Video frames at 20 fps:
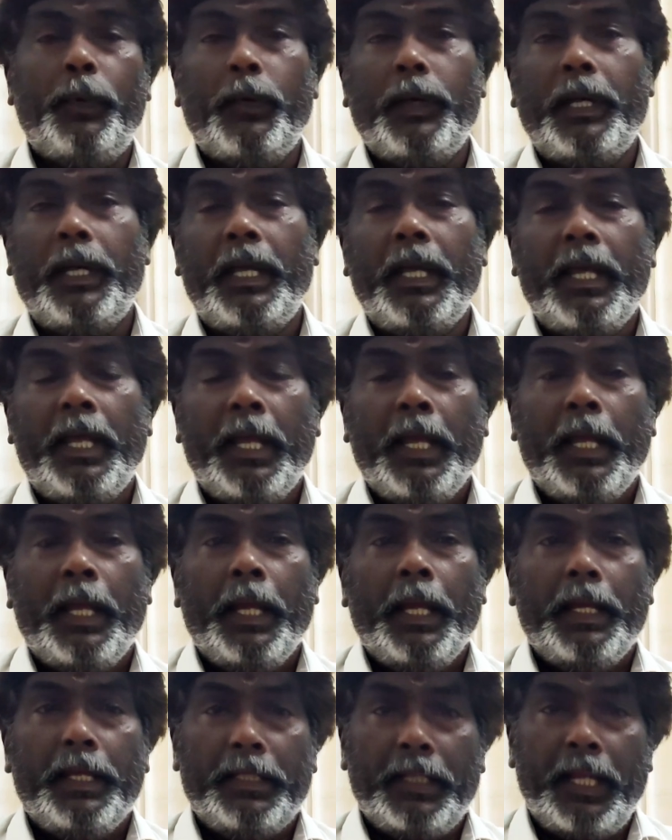போங்க
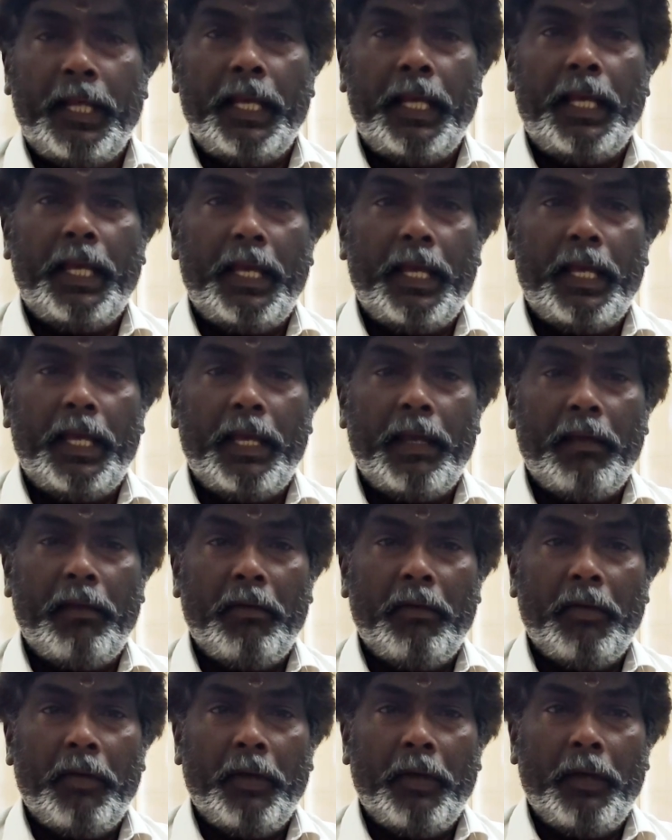இதில்
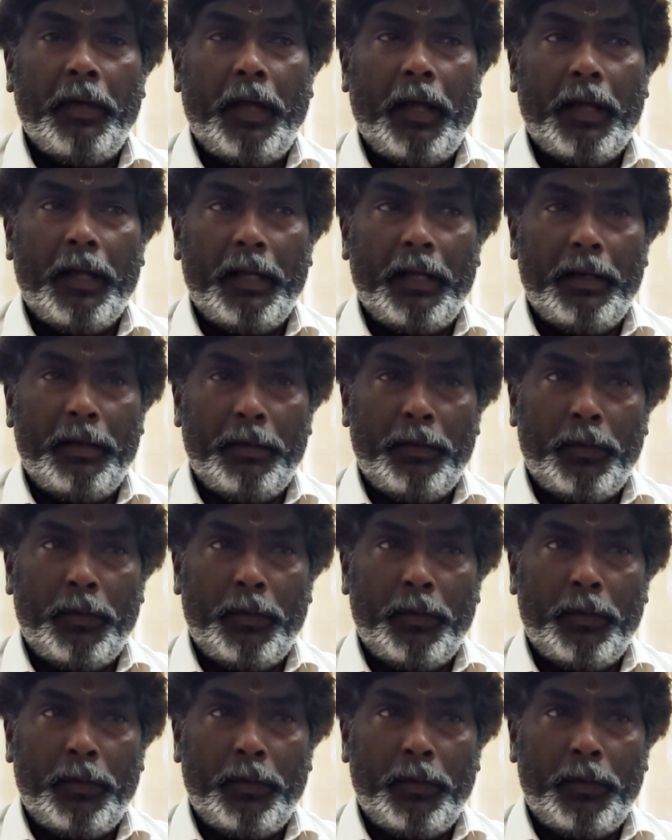அங்கே